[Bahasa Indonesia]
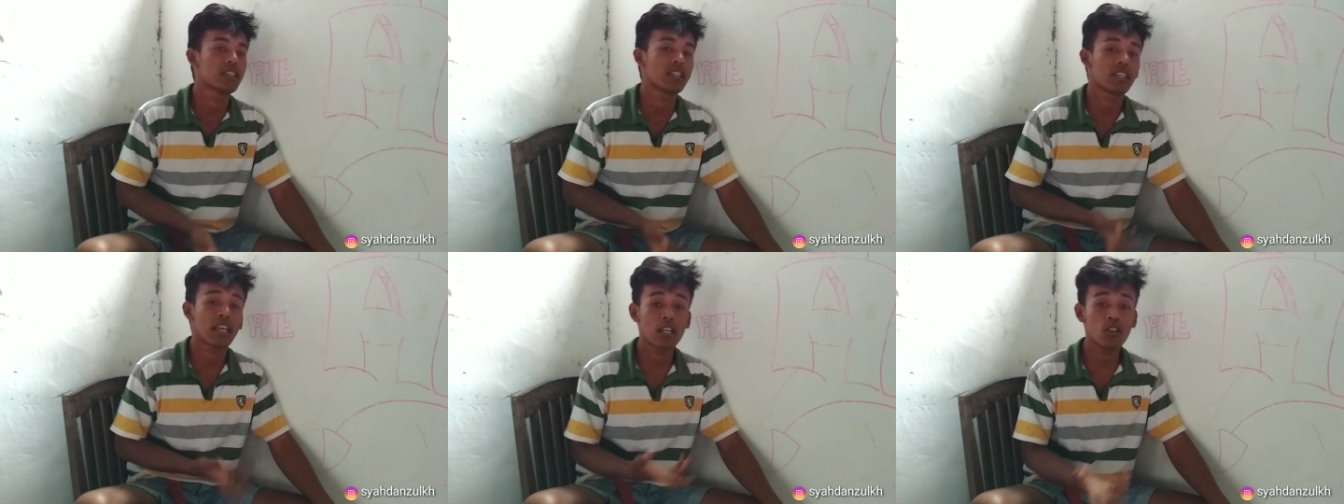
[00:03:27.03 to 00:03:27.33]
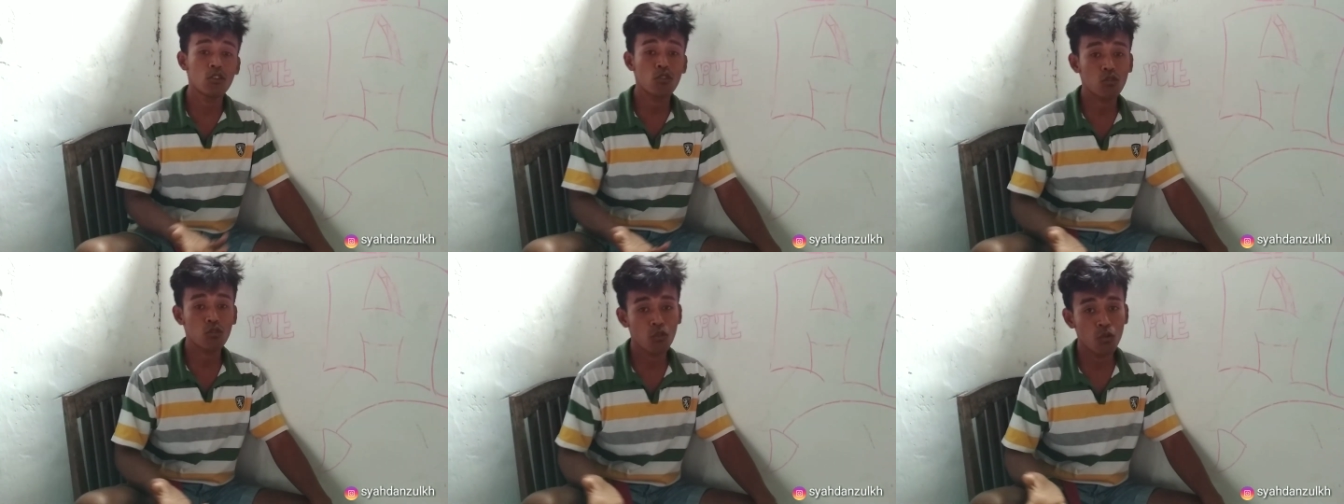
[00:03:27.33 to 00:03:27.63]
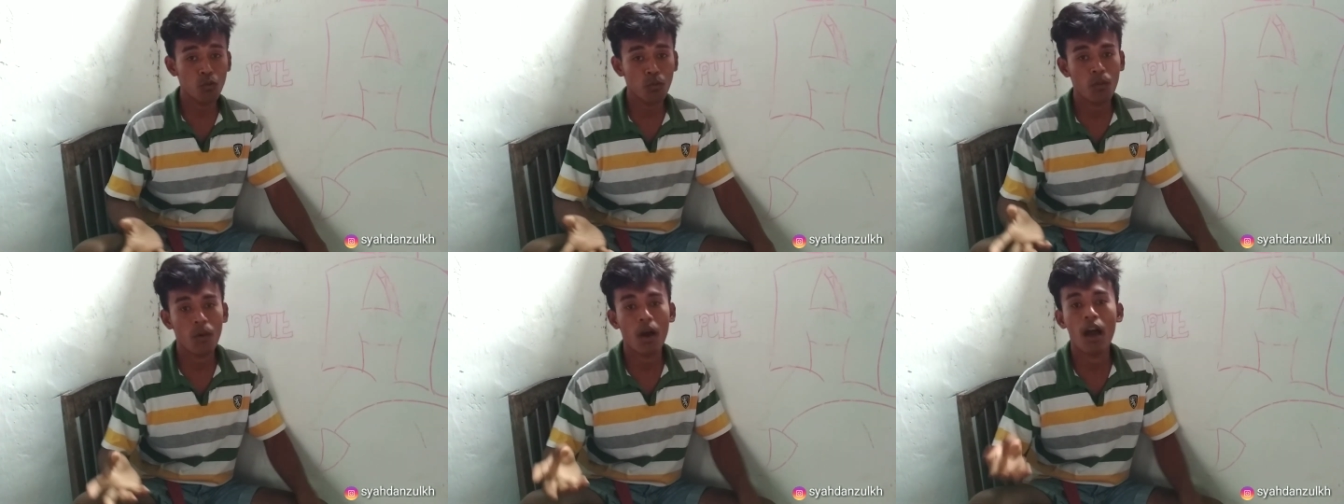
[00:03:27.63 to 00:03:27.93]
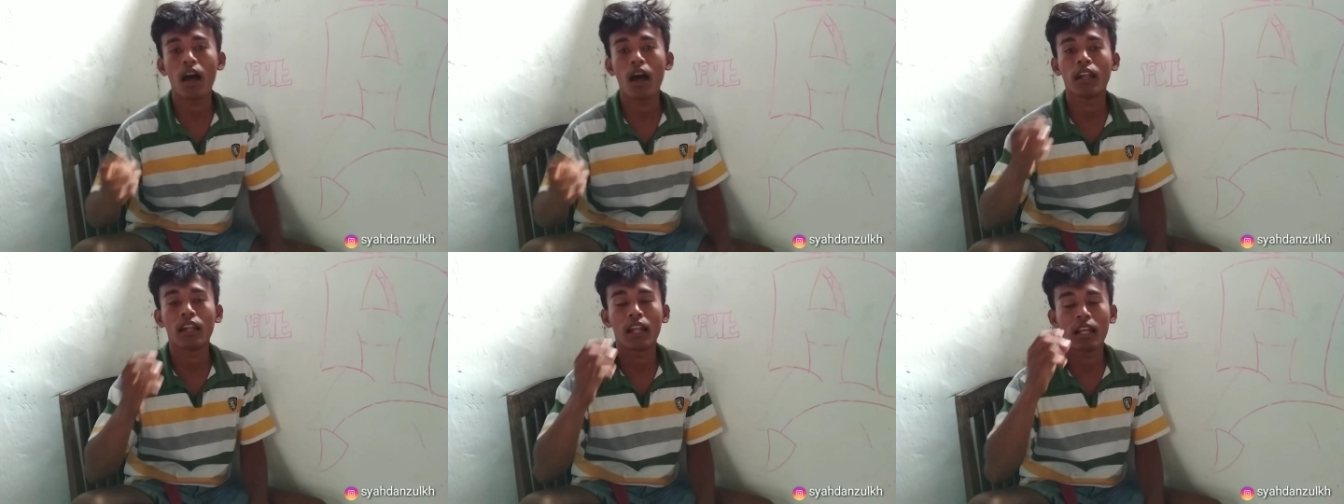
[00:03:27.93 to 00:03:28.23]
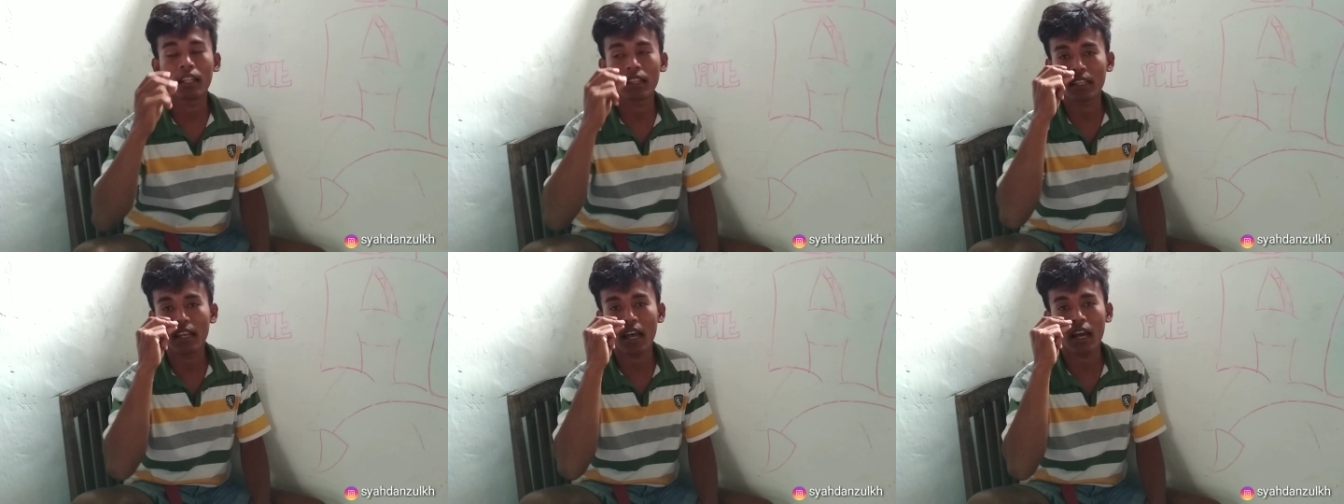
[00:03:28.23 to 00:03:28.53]
ke YouTube
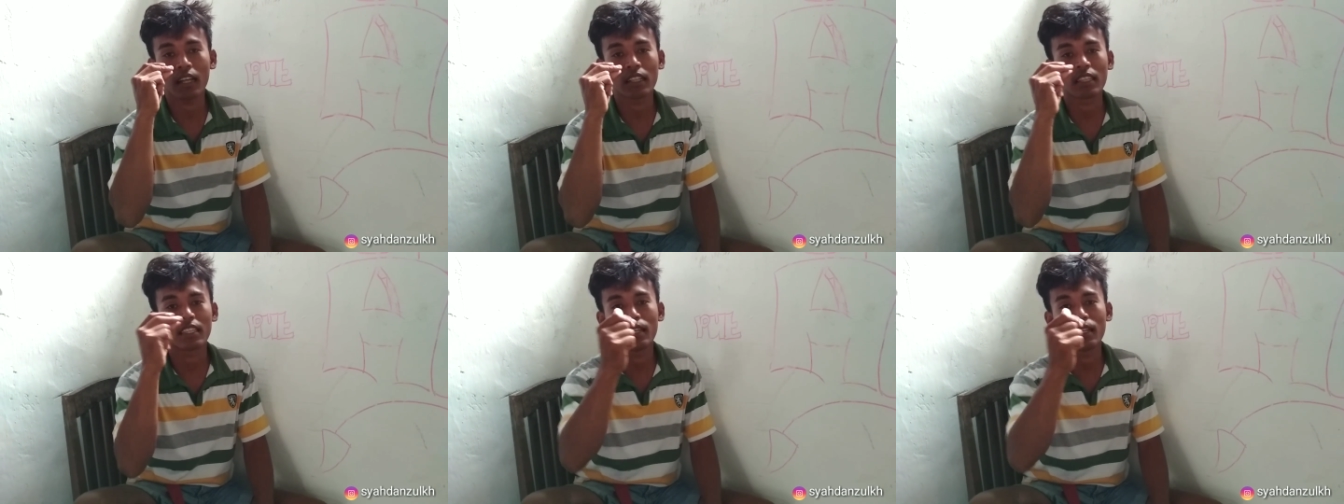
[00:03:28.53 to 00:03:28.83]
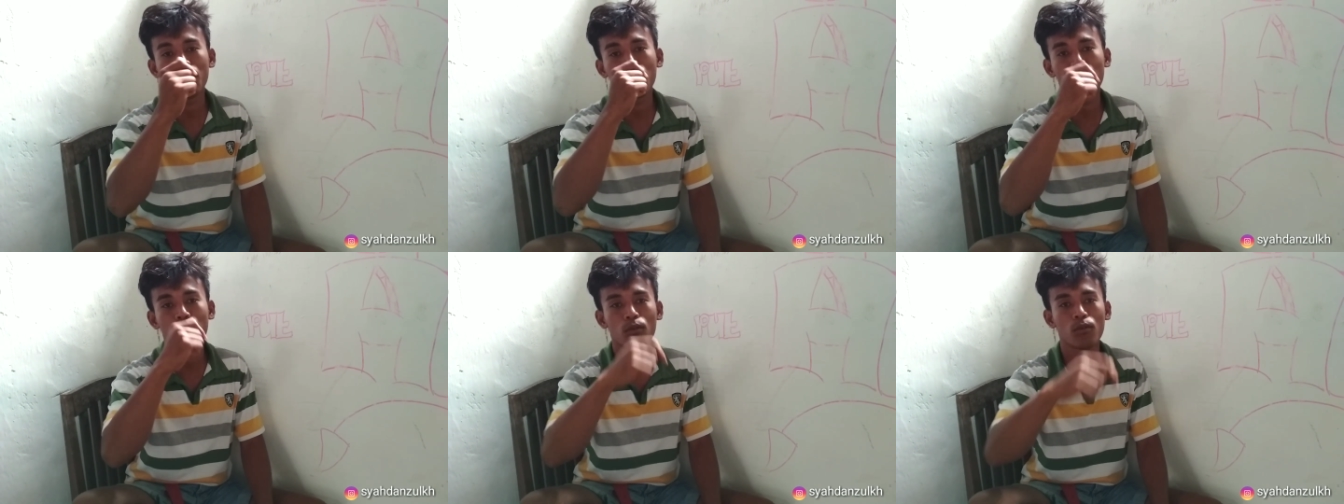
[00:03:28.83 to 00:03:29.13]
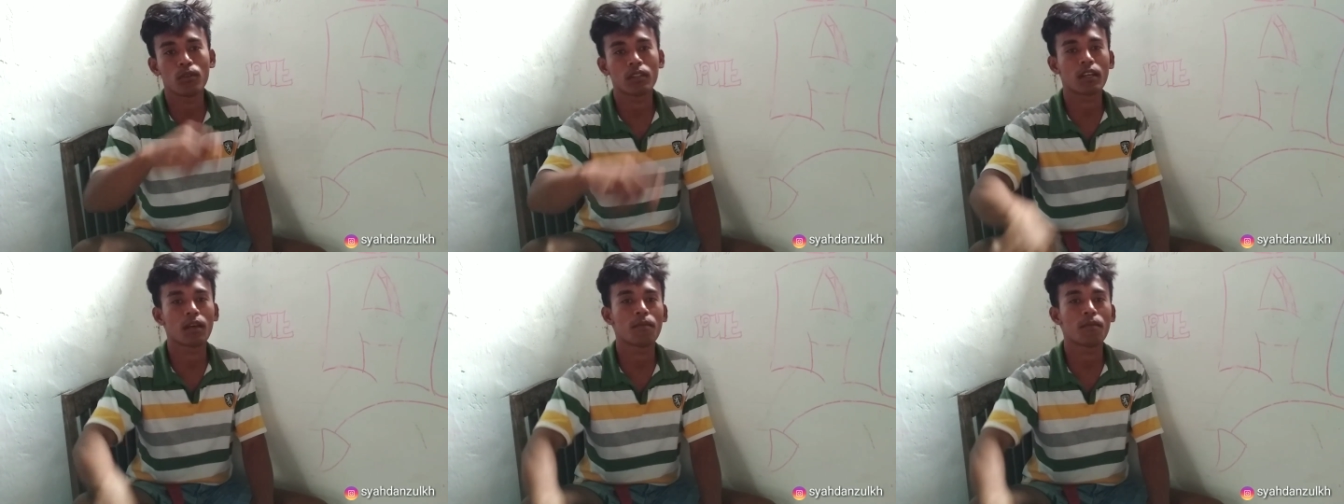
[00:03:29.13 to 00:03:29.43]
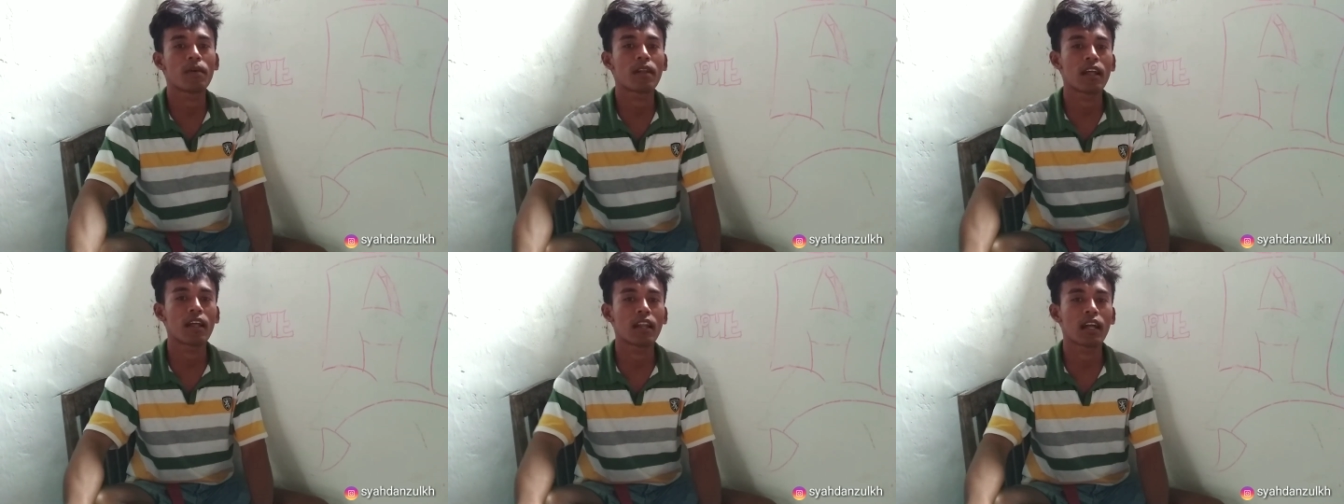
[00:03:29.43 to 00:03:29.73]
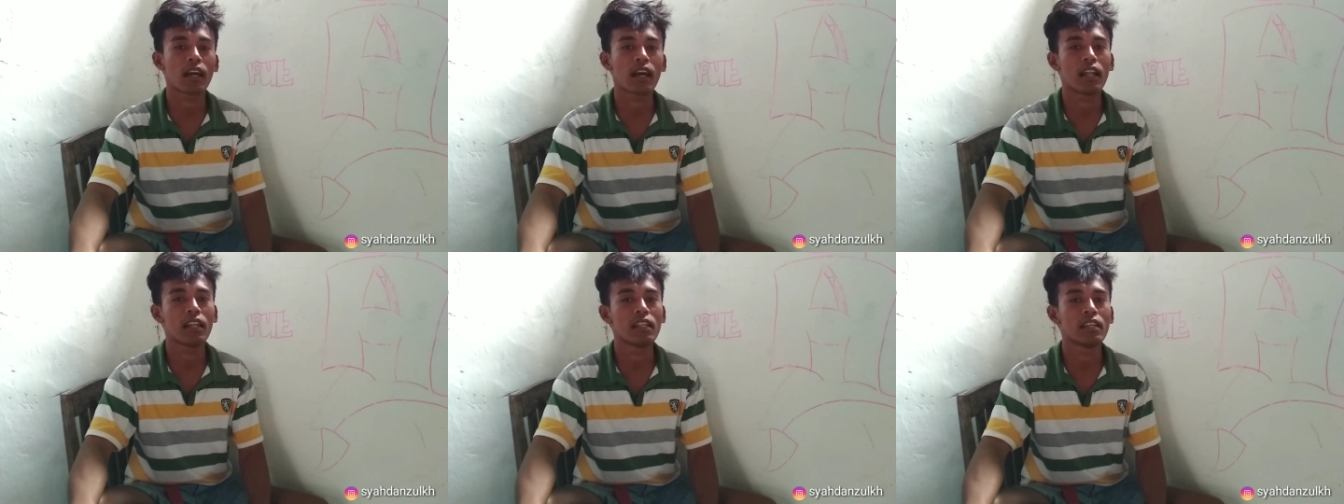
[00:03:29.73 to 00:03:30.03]
nanti akan timbul
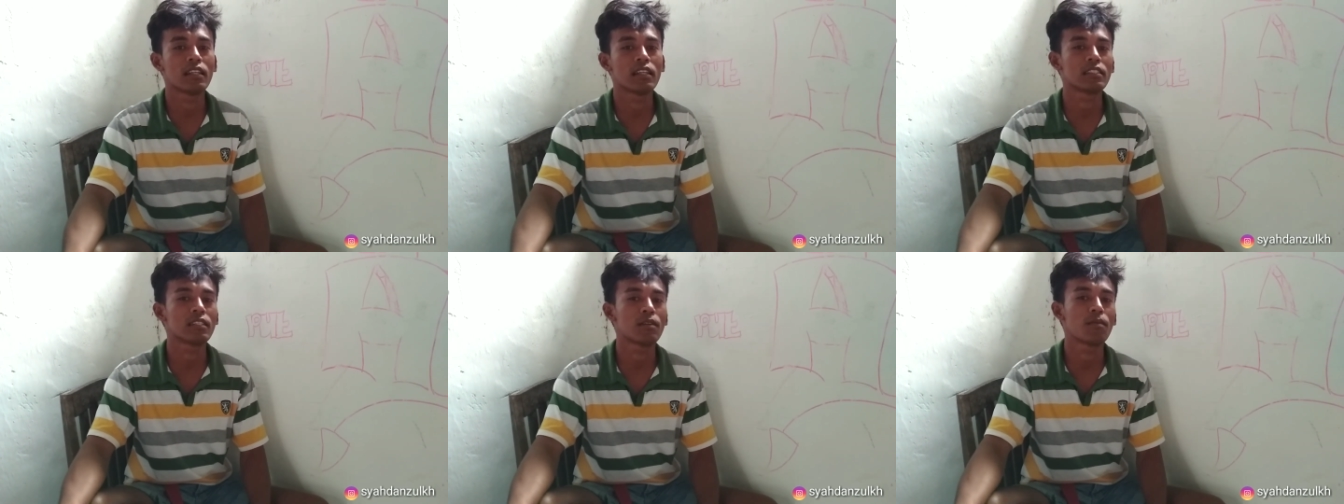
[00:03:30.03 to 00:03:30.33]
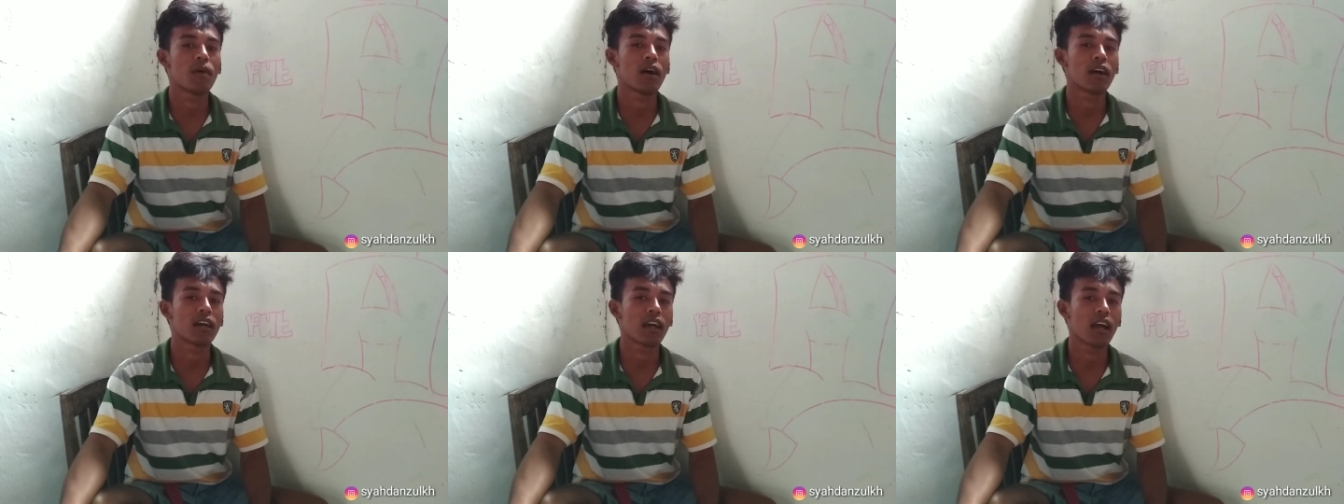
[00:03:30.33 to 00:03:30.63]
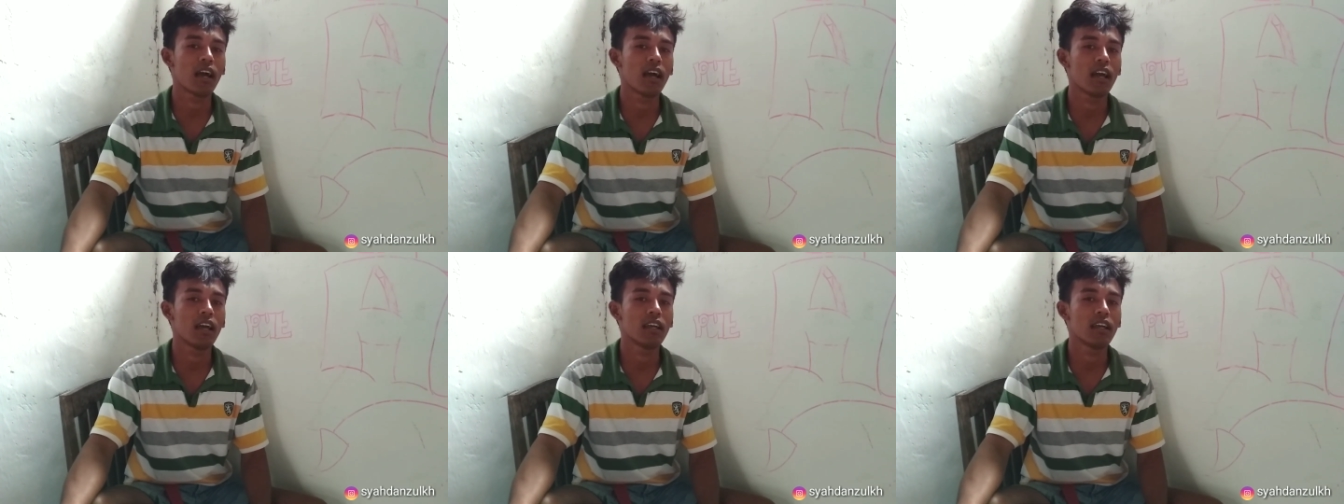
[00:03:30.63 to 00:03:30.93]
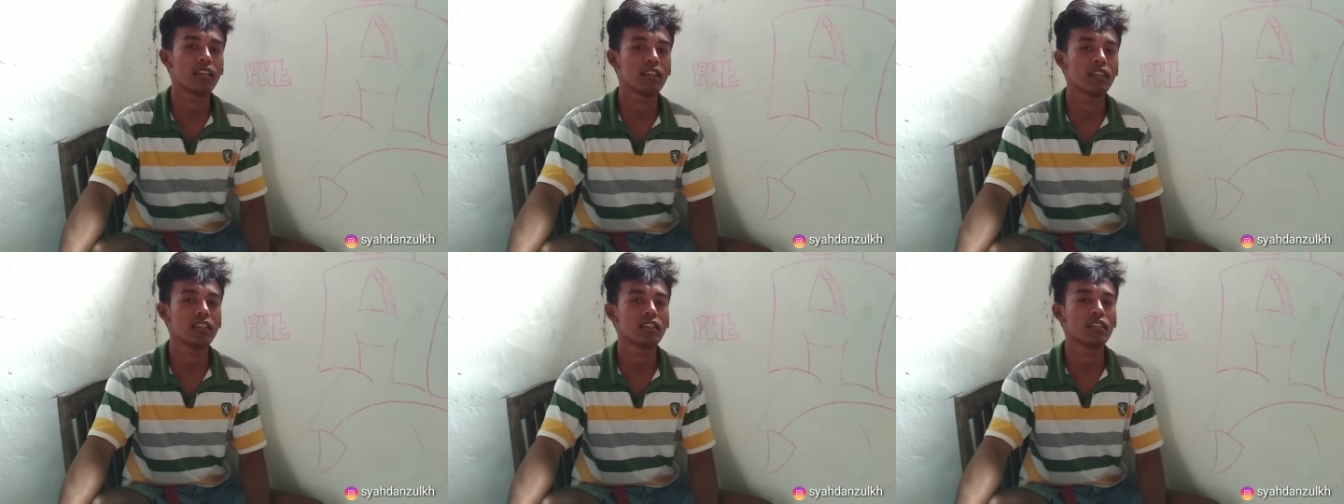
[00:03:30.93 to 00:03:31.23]
keberadaan kalian sebagai